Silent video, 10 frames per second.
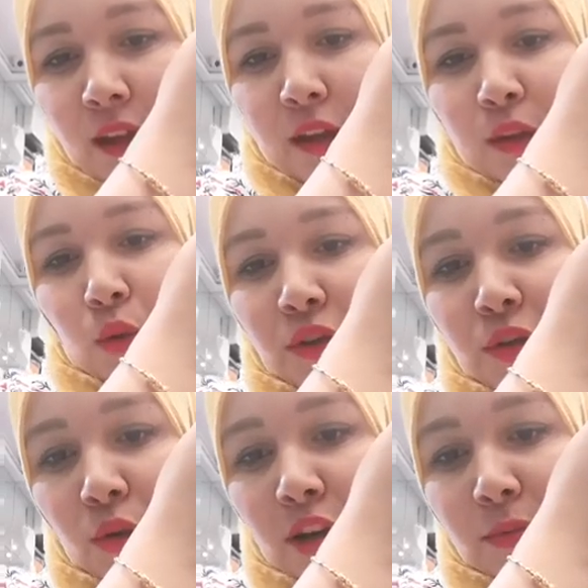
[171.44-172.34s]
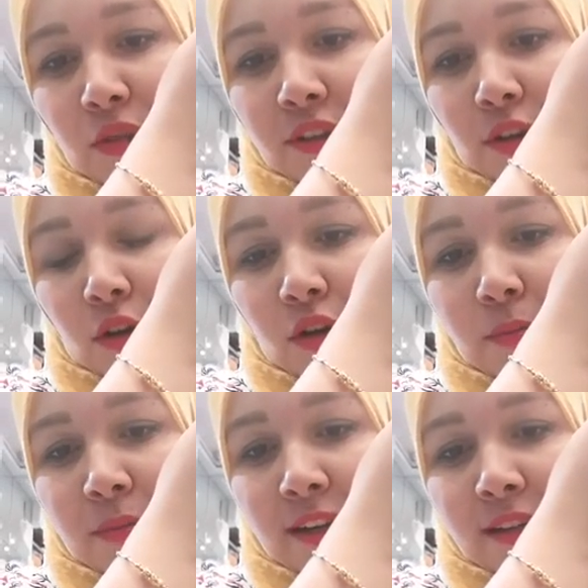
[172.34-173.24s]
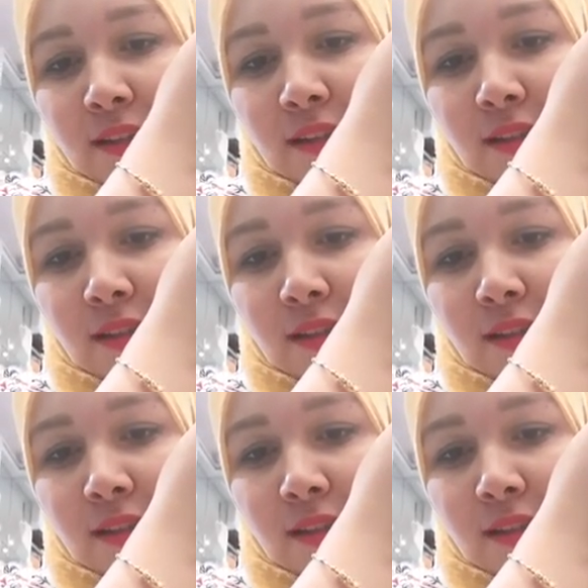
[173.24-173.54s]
دونك ديرو كابتور ديكرون البنات